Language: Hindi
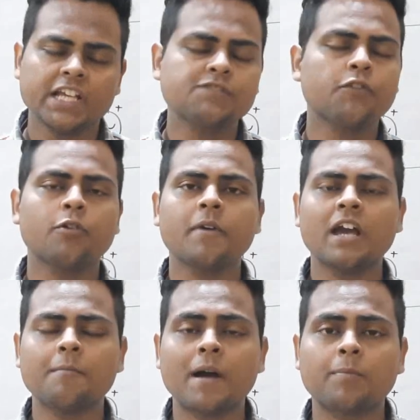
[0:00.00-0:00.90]
इस वीडियो में
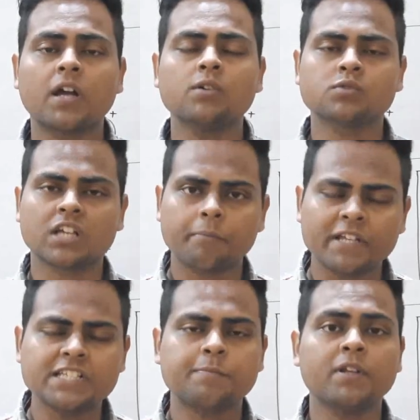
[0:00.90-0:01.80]
हम आपका उसका
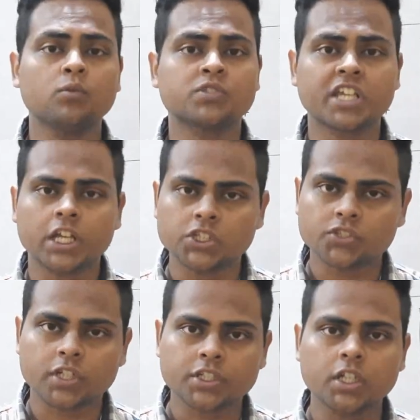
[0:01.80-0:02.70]
प्रिंसिपल उसकी
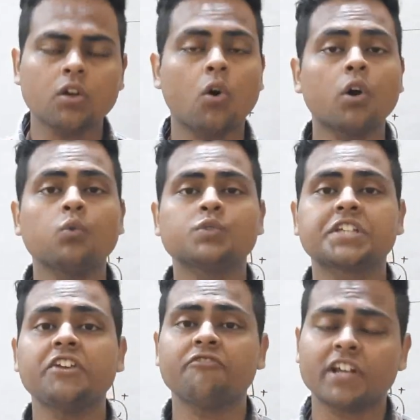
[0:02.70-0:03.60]
कंस्ट्रक्शन और
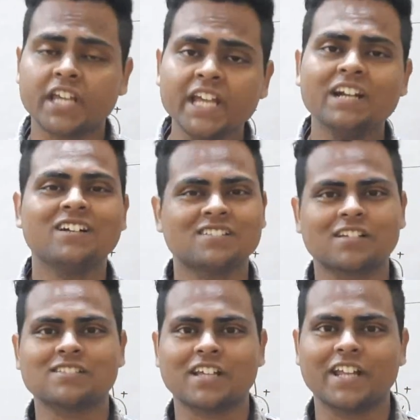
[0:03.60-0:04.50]
उसकी वर्किंग
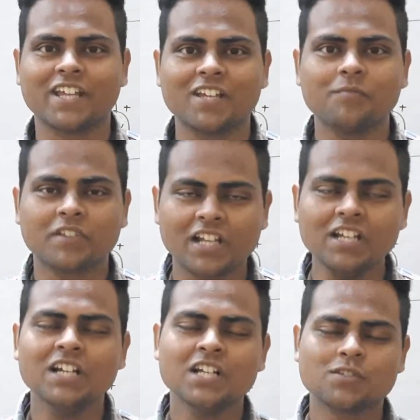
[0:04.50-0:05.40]
डिस्कस करेंगे क्लियर